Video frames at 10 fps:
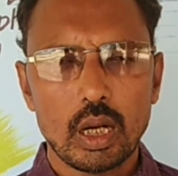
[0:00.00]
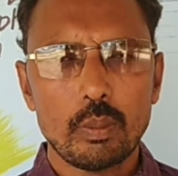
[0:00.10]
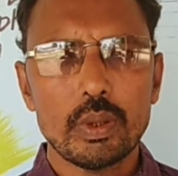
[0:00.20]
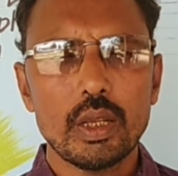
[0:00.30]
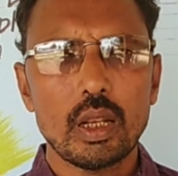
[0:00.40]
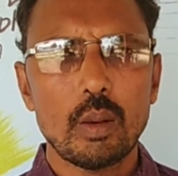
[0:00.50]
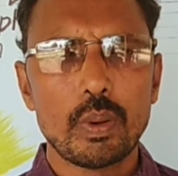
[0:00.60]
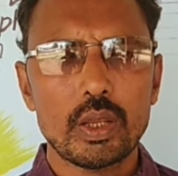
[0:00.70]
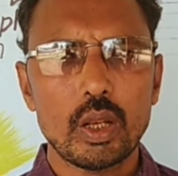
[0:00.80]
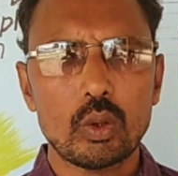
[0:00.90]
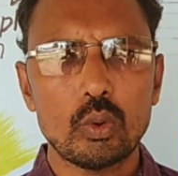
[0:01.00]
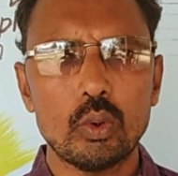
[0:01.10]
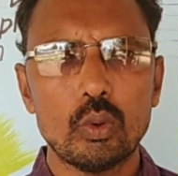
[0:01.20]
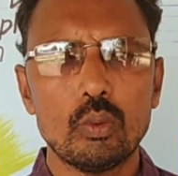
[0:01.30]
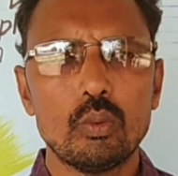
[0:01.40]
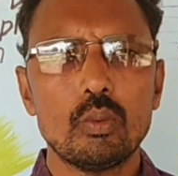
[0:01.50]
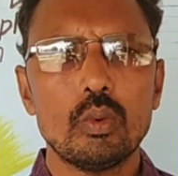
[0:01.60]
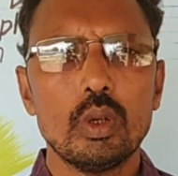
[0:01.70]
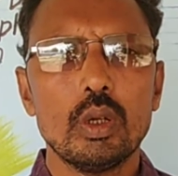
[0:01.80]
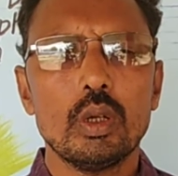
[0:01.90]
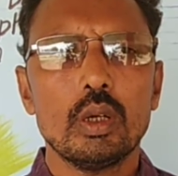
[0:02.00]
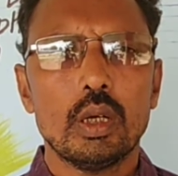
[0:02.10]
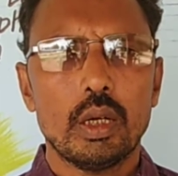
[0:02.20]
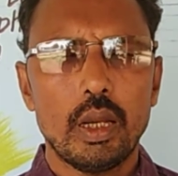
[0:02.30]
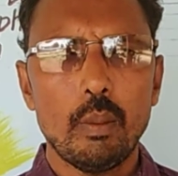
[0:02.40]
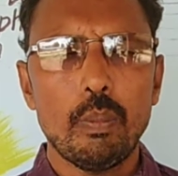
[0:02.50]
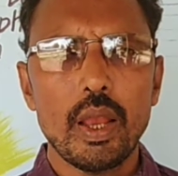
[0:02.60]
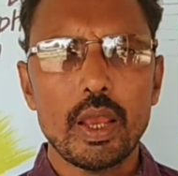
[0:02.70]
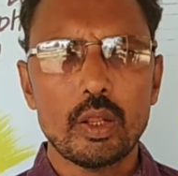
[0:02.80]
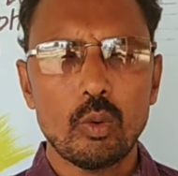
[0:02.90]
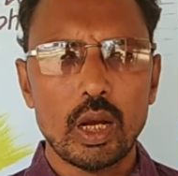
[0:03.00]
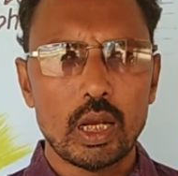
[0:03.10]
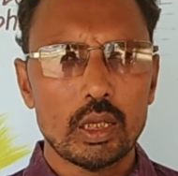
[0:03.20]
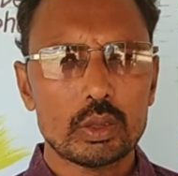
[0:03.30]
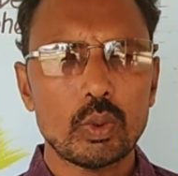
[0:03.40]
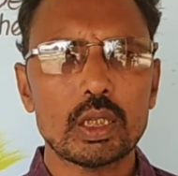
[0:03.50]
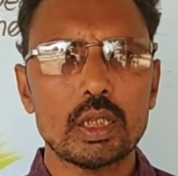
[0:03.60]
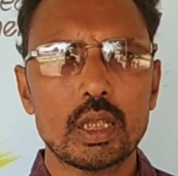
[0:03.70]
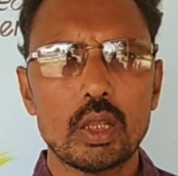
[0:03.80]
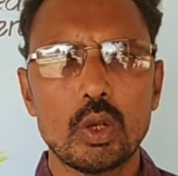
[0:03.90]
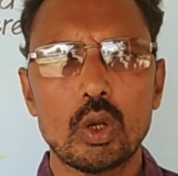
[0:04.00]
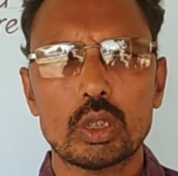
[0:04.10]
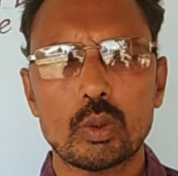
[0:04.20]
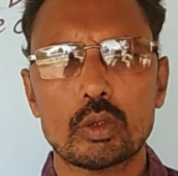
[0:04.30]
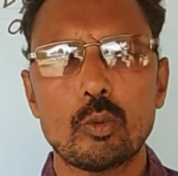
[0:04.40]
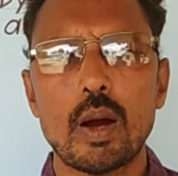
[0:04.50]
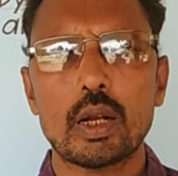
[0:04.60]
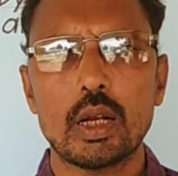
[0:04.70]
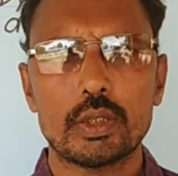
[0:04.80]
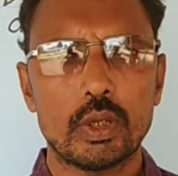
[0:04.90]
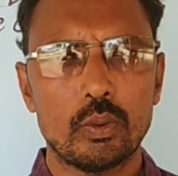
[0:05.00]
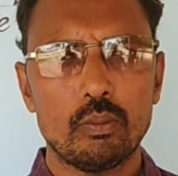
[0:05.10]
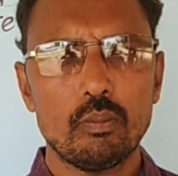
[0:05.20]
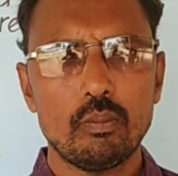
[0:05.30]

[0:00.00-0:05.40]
కడప జిల్లా ప్రజలకు డెబ్బై ఐదవ స్వాతంత్ర దినోత్సవ శుభాకాంక్షలు